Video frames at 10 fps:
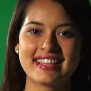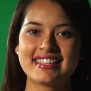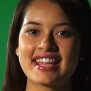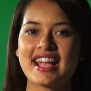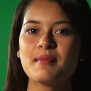
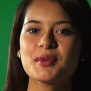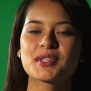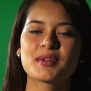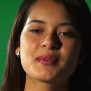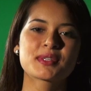
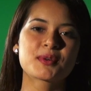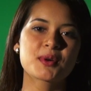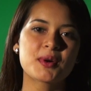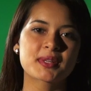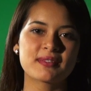Llegamos a nuestro
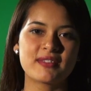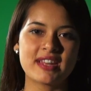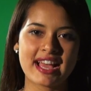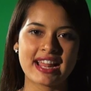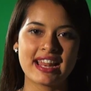corte
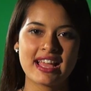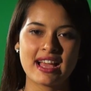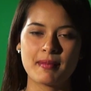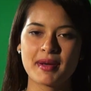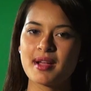final.
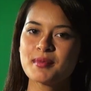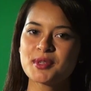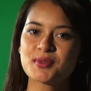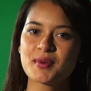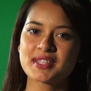
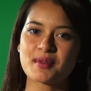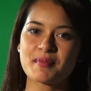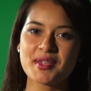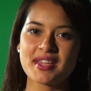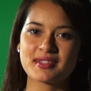Apagamos nuestro
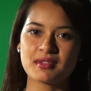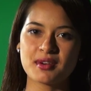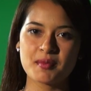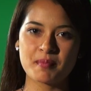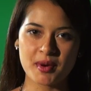
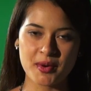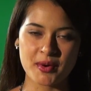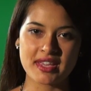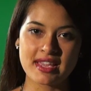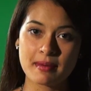proyector por
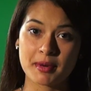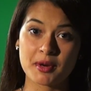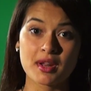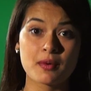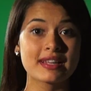hoy.
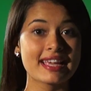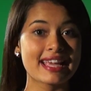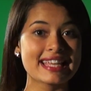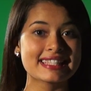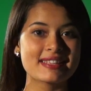Pero recuerda
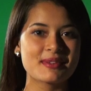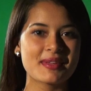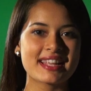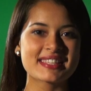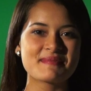que esta y
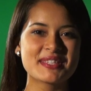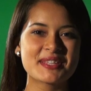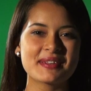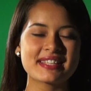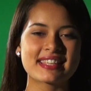todas las
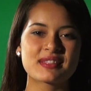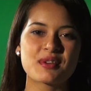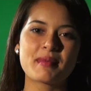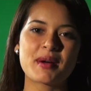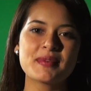emisiones de
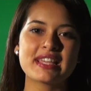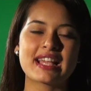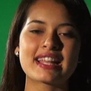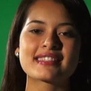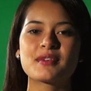Toma
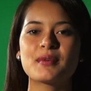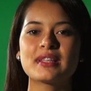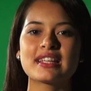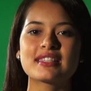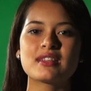Única las
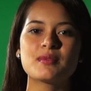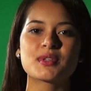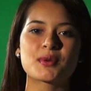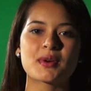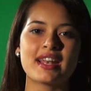encuentras en
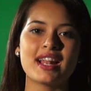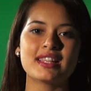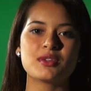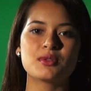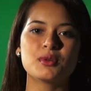nuestro canal
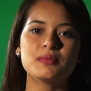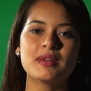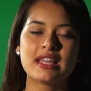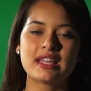de YouTube